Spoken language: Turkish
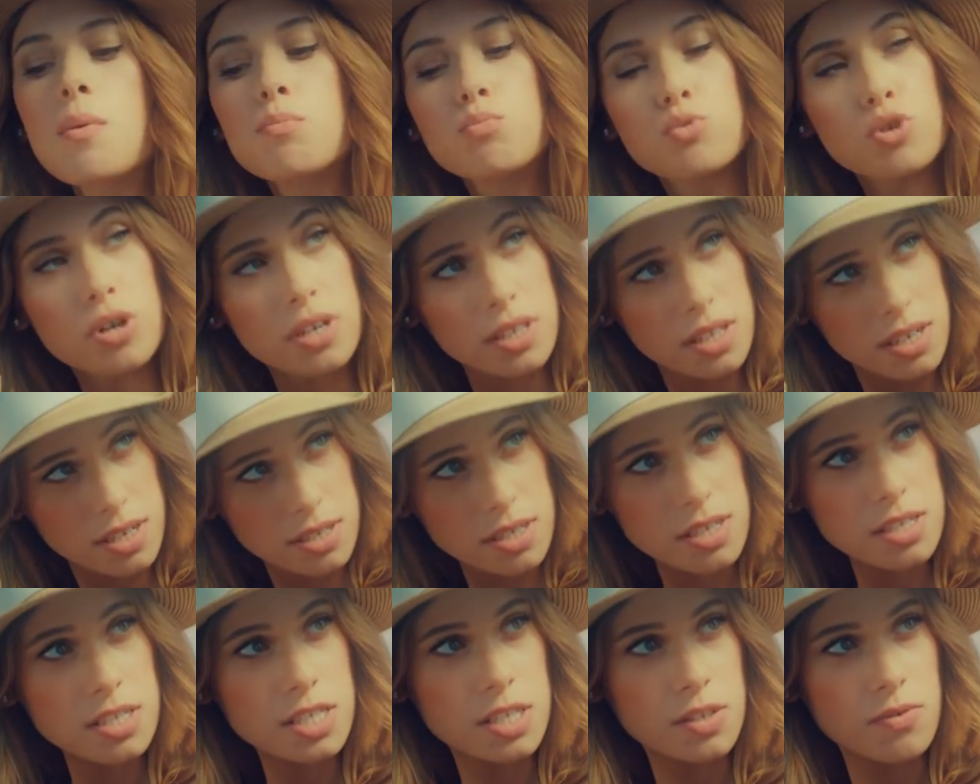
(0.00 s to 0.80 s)
sen
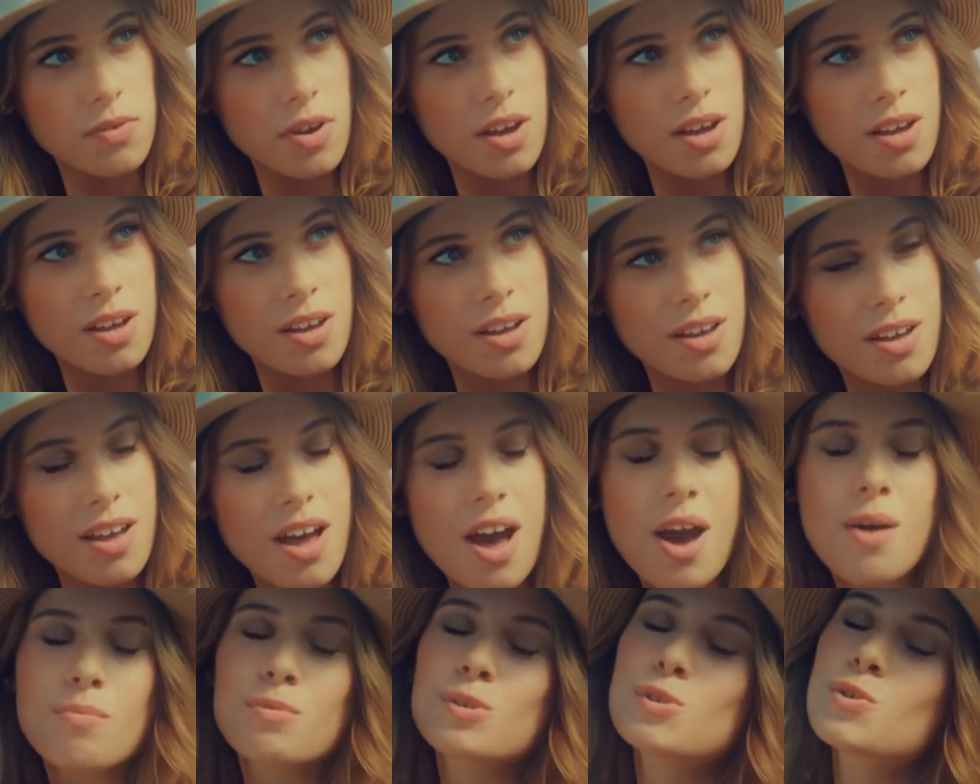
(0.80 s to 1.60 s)
buraları da sıva
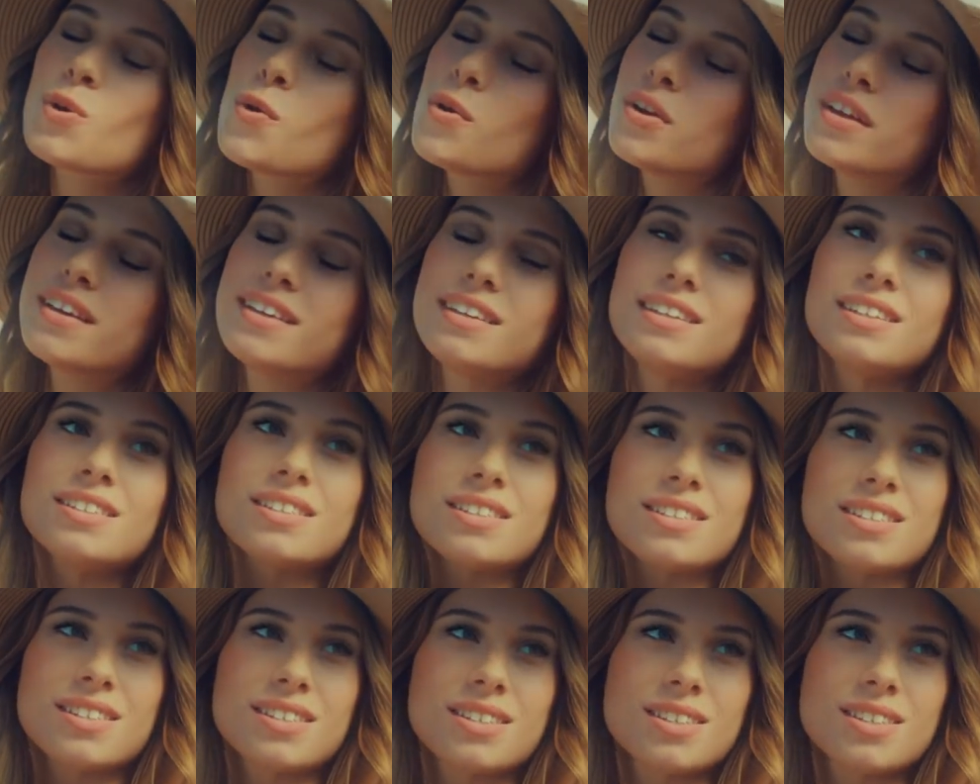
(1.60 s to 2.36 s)
ama sonra git.